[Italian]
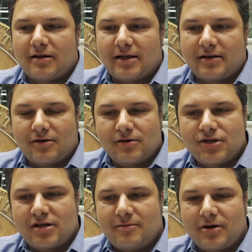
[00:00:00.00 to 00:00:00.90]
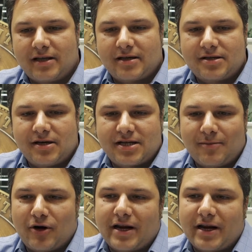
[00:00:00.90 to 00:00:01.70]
la tecnologia della moneta, ce ne siamo